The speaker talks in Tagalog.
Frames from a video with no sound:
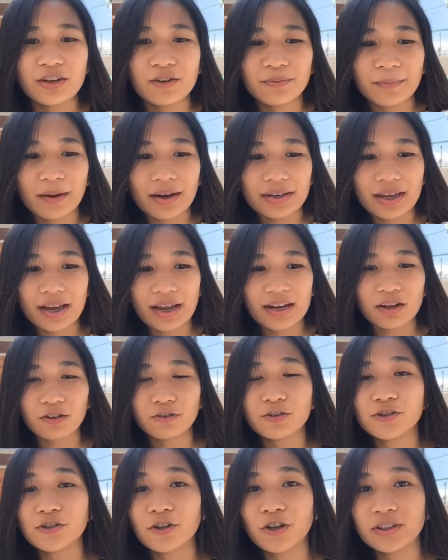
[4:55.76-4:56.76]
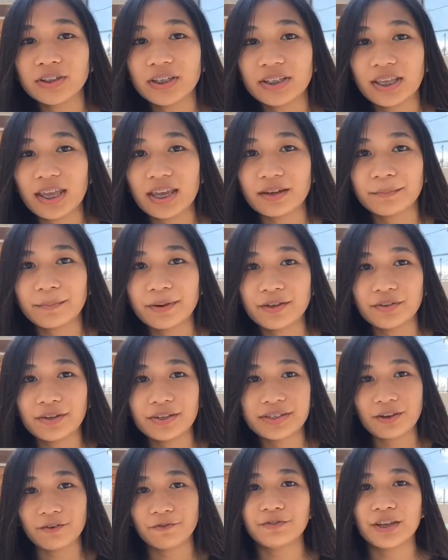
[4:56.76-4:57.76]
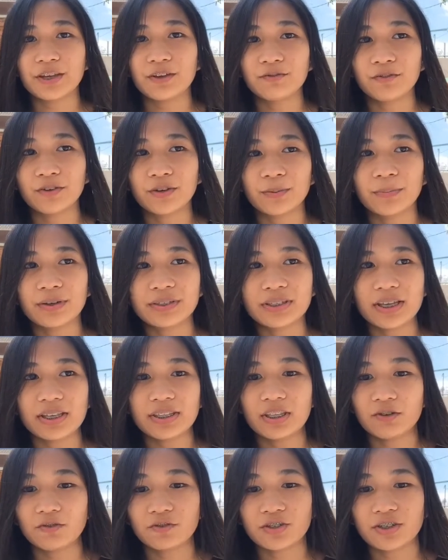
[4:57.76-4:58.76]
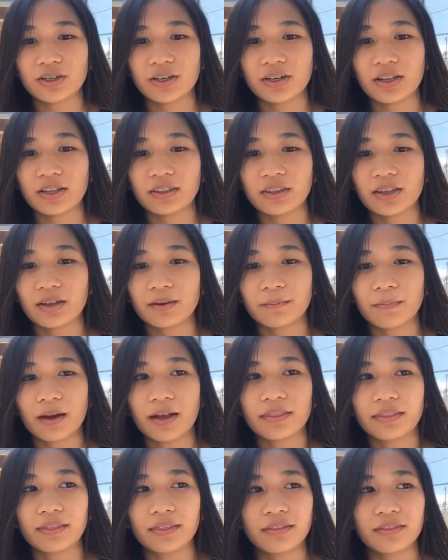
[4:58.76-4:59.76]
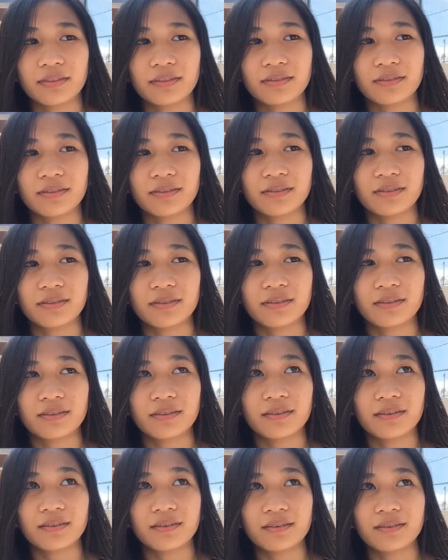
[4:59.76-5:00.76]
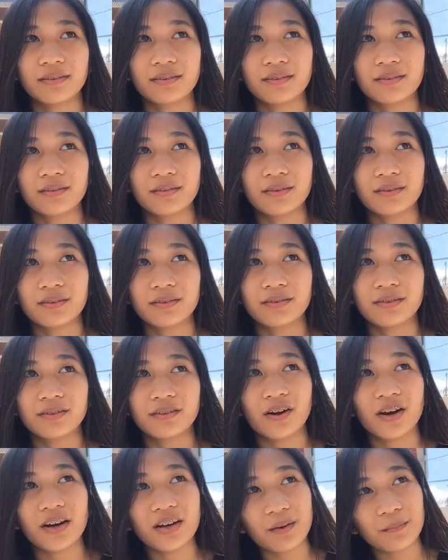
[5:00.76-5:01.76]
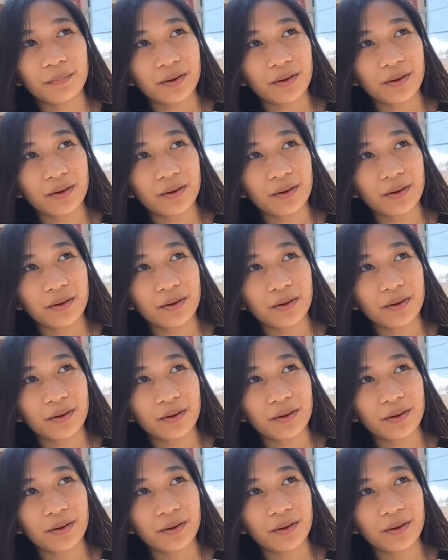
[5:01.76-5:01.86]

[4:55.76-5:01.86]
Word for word: Hindi ko maalala kung salted egg ba yung isang flavor. Basta hindi ko siya natikman. Hindi ko